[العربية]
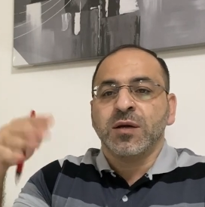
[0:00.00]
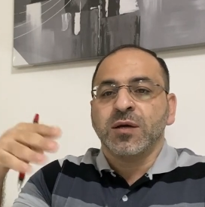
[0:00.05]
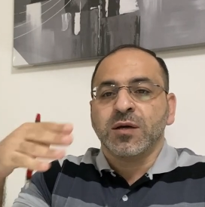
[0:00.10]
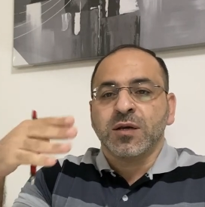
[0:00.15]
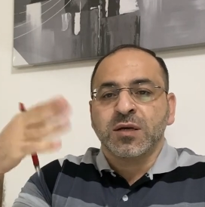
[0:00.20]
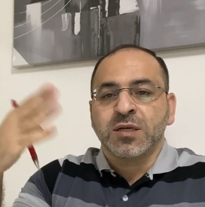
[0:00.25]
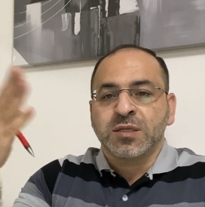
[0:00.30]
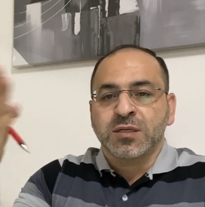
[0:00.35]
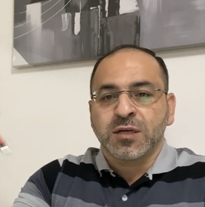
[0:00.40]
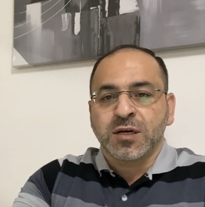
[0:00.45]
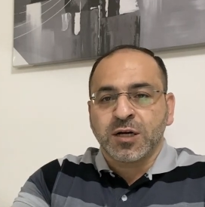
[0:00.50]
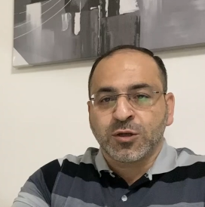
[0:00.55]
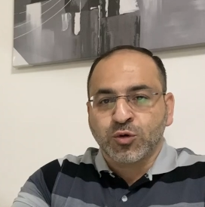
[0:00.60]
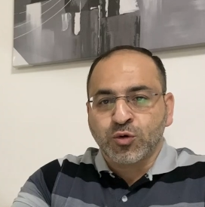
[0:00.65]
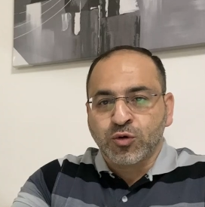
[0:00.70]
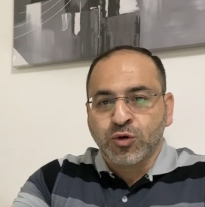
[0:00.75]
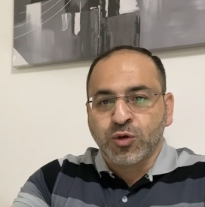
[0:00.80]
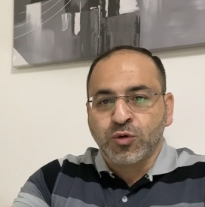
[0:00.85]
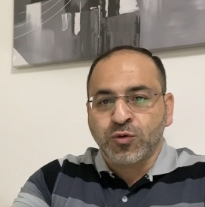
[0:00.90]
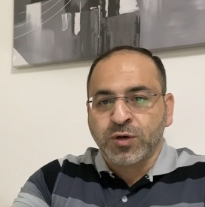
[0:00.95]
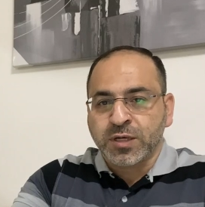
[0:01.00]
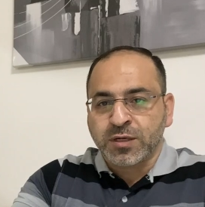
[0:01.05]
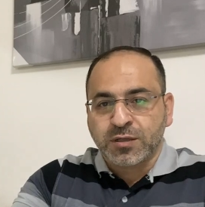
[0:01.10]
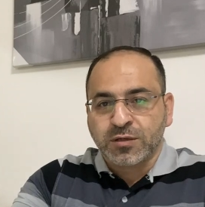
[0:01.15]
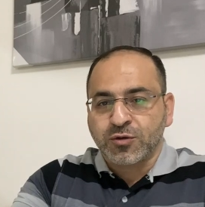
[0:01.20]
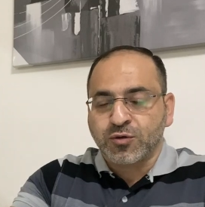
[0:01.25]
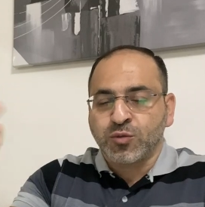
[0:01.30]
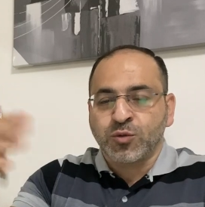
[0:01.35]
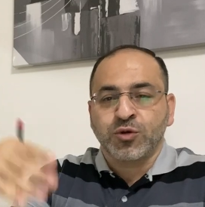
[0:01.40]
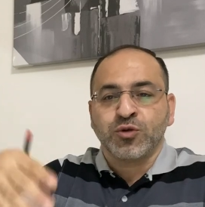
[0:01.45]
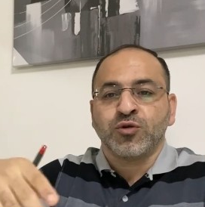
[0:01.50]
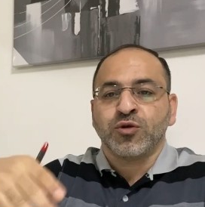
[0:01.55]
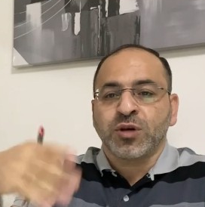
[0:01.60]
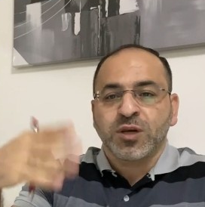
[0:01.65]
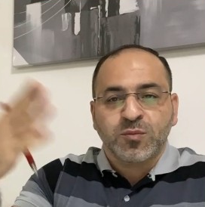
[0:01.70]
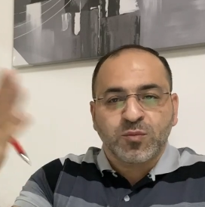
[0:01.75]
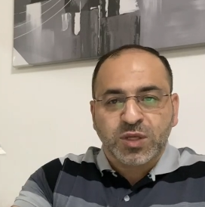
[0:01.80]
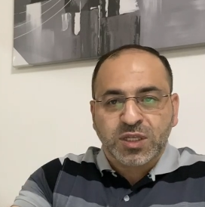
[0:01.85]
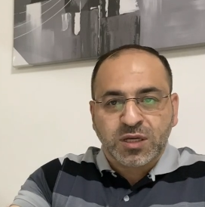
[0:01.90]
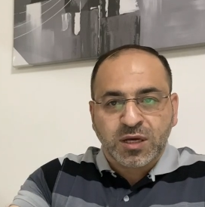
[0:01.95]
القصه راح تاخذ وقت ومن هون
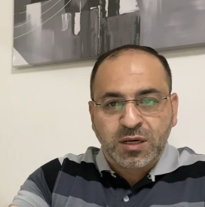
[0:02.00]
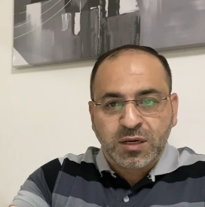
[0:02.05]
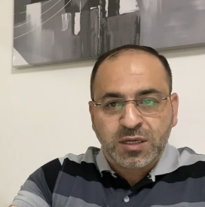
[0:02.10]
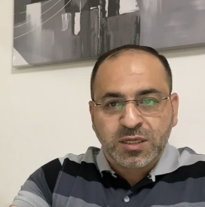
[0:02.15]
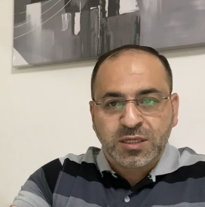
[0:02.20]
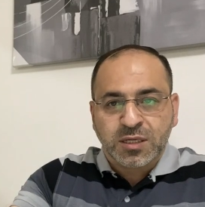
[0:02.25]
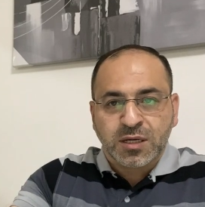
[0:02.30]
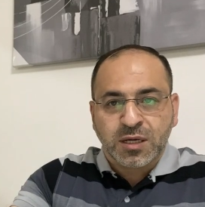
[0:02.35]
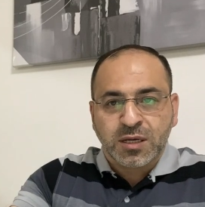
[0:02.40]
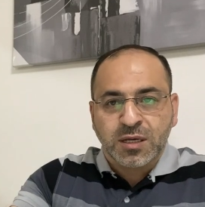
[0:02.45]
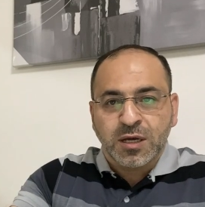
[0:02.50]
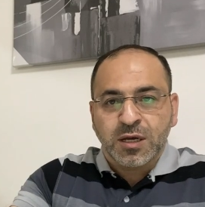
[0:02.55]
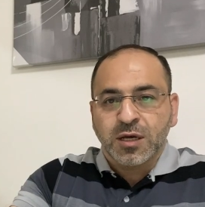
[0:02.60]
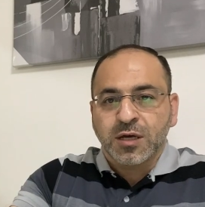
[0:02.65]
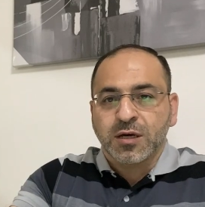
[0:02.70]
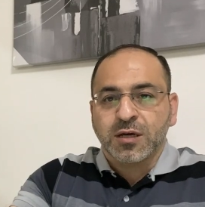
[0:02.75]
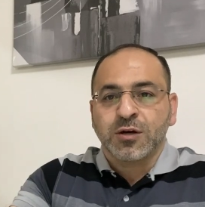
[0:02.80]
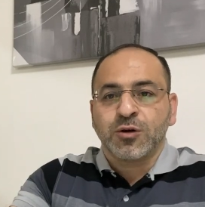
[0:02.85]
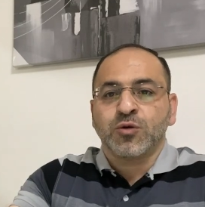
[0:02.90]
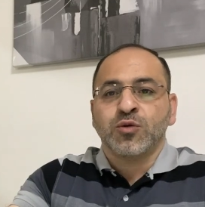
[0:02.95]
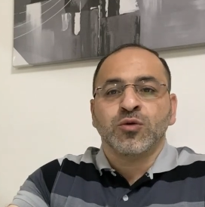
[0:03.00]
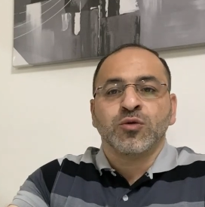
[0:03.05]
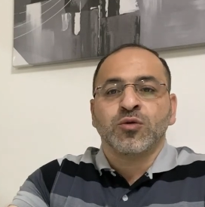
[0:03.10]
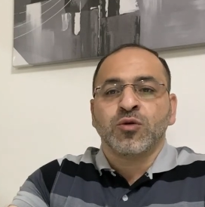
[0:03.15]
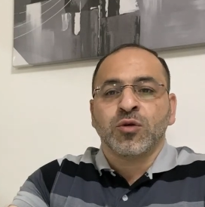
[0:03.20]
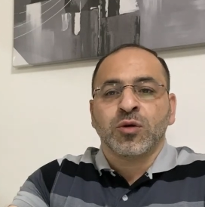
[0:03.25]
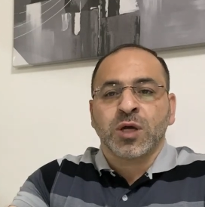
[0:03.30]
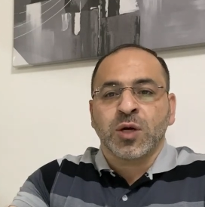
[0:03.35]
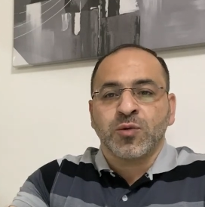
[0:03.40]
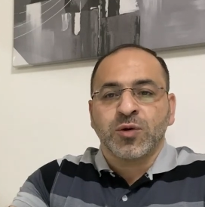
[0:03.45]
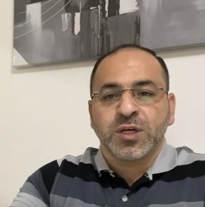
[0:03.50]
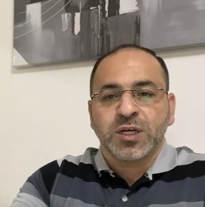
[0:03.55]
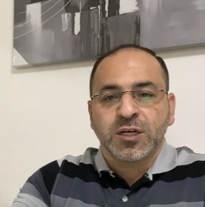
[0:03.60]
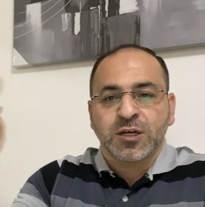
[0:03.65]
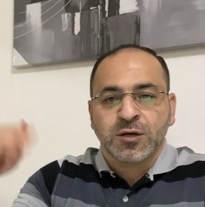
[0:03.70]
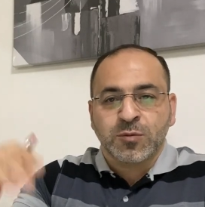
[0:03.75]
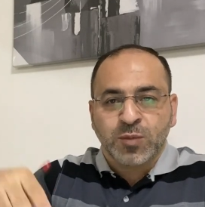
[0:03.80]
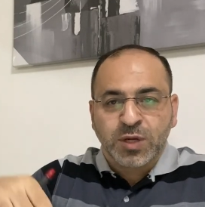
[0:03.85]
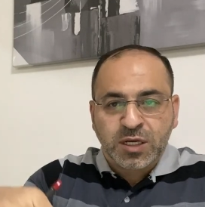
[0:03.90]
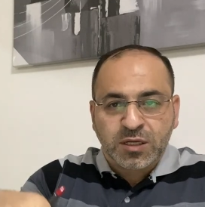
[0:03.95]
لما تخلصها راح يكون كل قوانين
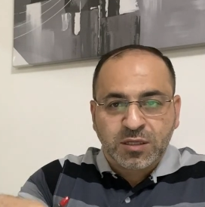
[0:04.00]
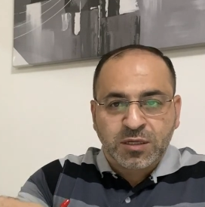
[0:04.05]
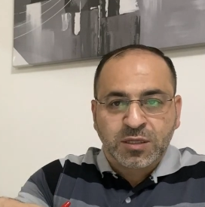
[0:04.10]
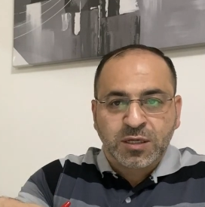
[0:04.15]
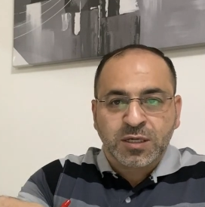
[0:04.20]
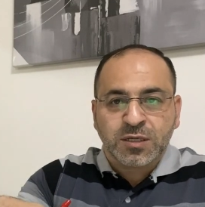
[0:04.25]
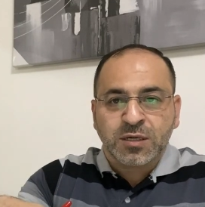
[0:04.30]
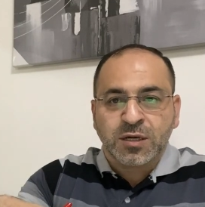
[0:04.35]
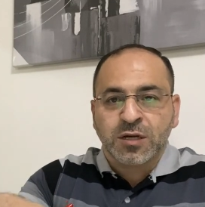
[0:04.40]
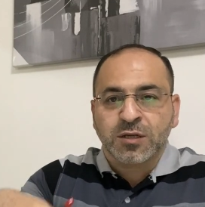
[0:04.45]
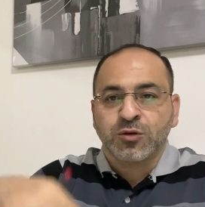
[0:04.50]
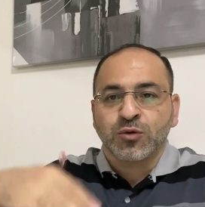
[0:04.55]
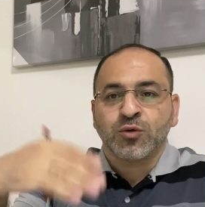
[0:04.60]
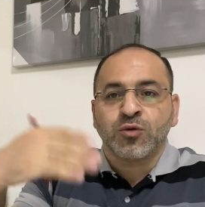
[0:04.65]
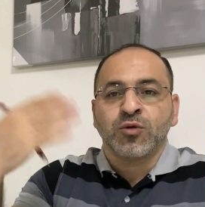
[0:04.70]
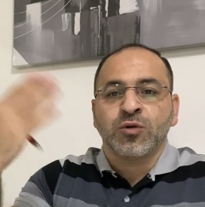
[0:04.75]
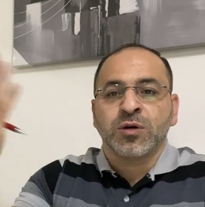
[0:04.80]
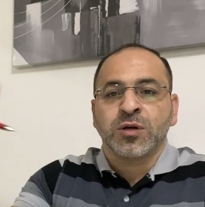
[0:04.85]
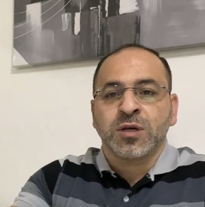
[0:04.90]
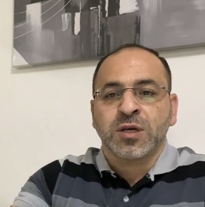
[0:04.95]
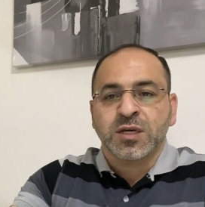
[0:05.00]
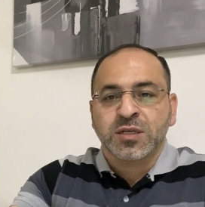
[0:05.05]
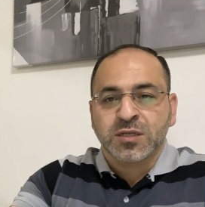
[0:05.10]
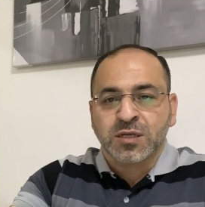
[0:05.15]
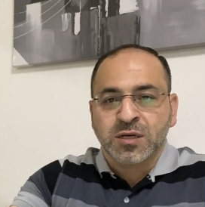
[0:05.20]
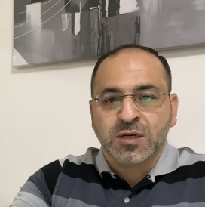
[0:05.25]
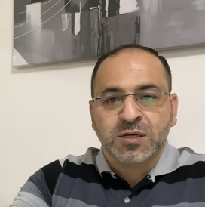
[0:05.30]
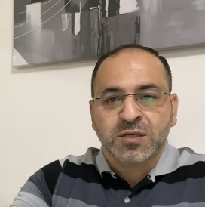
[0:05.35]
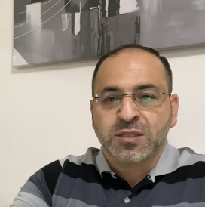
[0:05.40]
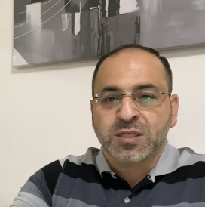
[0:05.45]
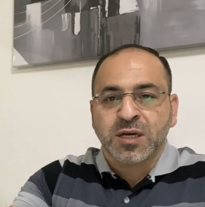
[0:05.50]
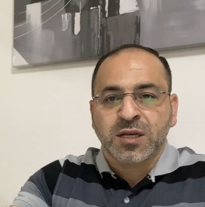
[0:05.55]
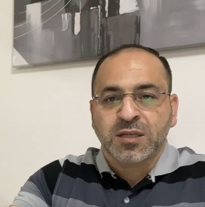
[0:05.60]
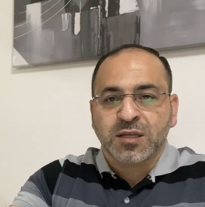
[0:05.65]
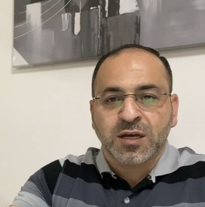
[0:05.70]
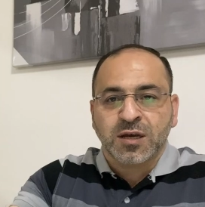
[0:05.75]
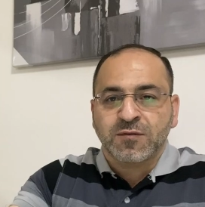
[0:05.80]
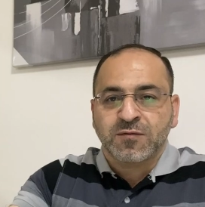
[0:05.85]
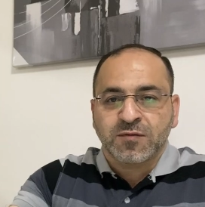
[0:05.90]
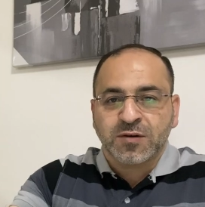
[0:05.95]
البلد تغيرت وكل الاسئله اللي
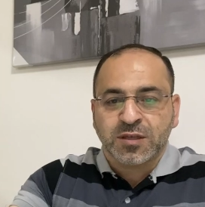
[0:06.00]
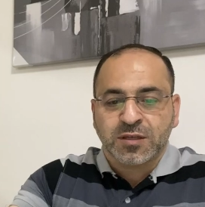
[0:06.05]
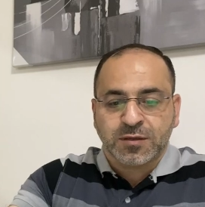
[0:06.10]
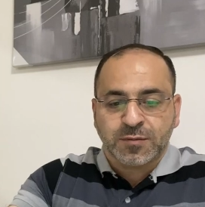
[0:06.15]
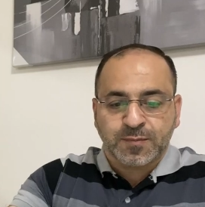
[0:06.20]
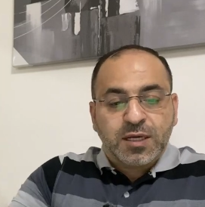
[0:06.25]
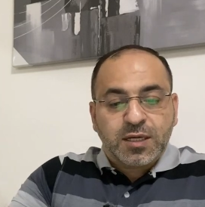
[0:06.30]
سالتها على الفاضي